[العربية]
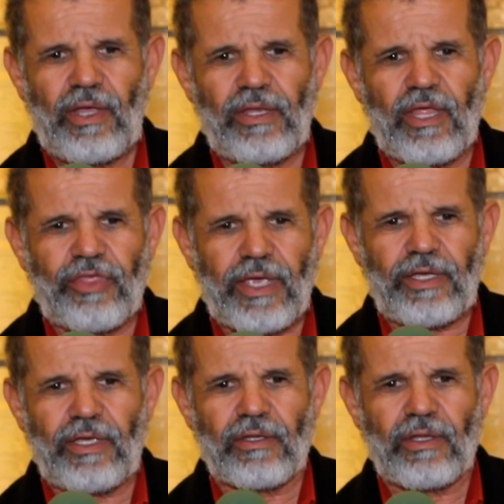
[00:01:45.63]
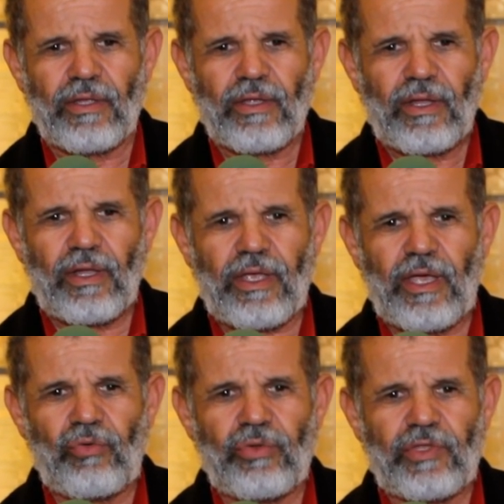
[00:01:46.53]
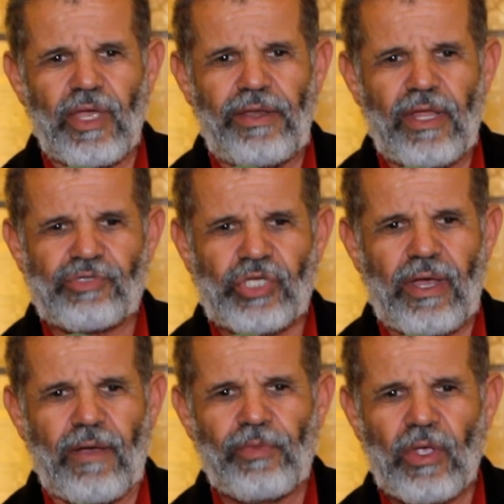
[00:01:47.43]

حنا ضايعين القانون ديالنا مشى